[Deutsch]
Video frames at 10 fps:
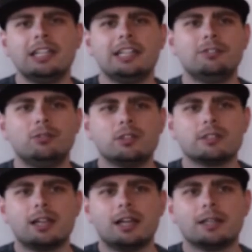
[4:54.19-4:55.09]
Ich würde
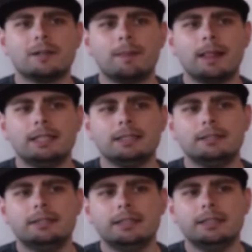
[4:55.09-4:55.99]
sagen,
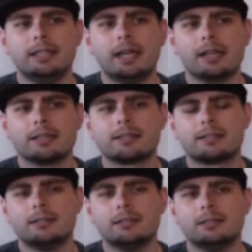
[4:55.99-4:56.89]
die
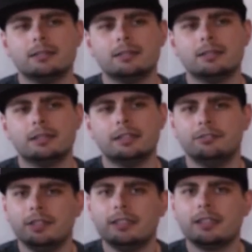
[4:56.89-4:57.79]
erste
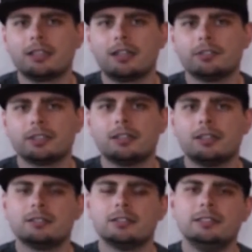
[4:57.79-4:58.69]
Nvidia-Grafikkarte,